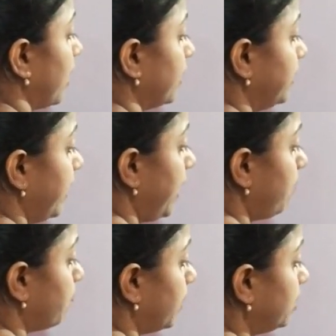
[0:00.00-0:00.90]
ये
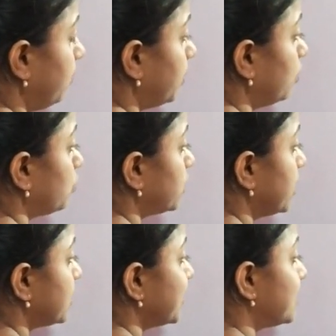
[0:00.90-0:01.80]
मध्य बिंदु
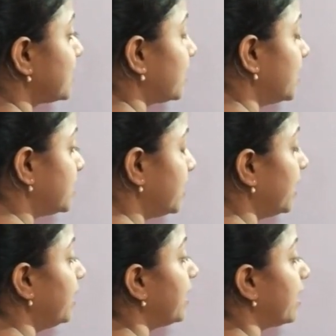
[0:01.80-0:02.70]
से शीर्ष तक खींची
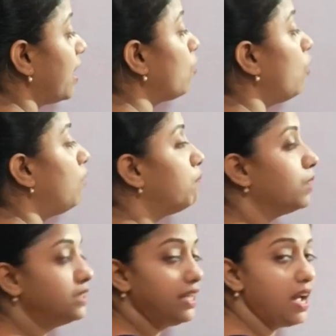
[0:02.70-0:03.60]
गई रेखा को हम
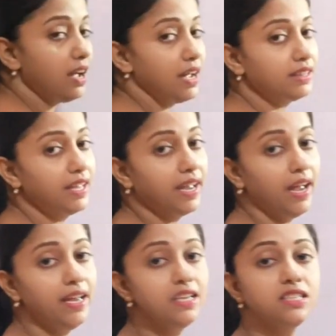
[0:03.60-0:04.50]
मदिका कहते
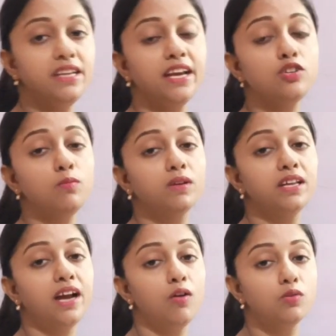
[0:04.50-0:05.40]
हैं इस ये जो
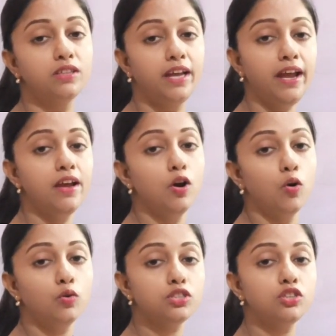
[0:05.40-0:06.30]
मदिका होती है
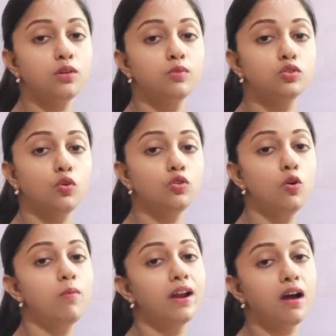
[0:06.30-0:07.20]
उस त्रिभुज को
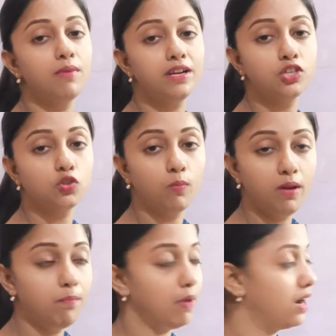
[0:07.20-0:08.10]
दो बराबर हिस्सों
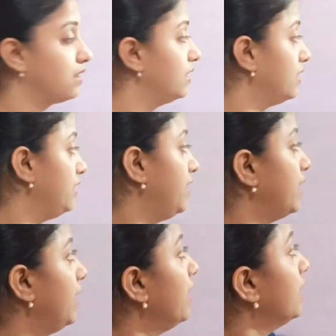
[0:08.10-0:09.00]
में बांट देती
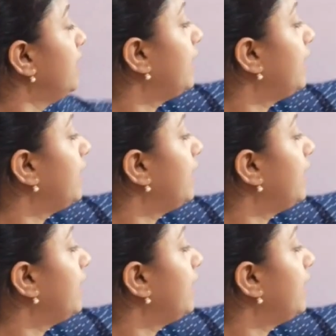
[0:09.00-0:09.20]
है ठीक